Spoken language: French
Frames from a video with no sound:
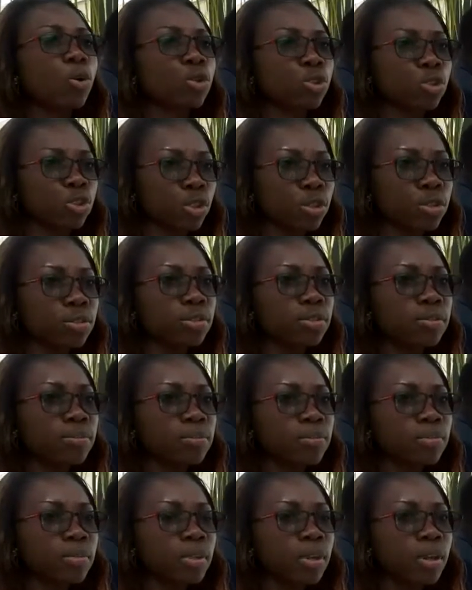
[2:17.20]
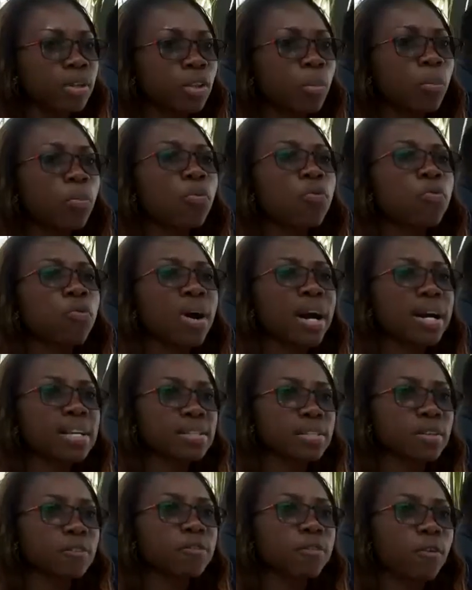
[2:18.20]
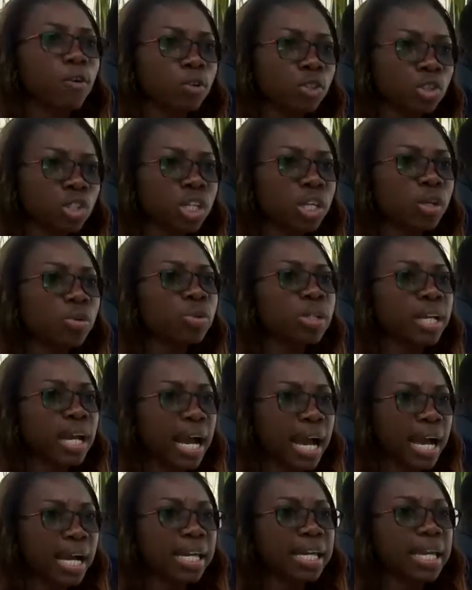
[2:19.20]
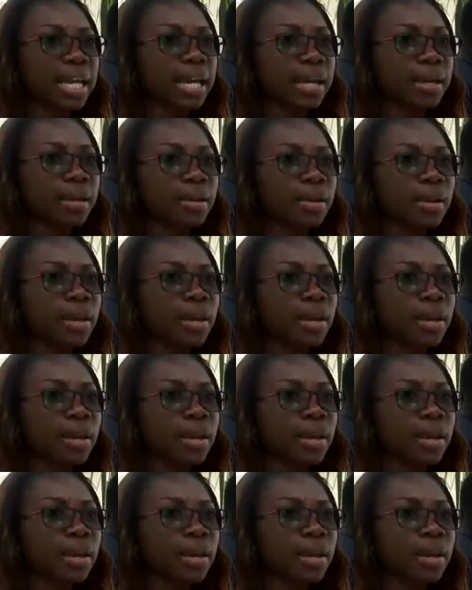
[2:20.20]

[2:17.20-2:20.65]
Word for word: aux jeunes de pouvoir se forger une carrière.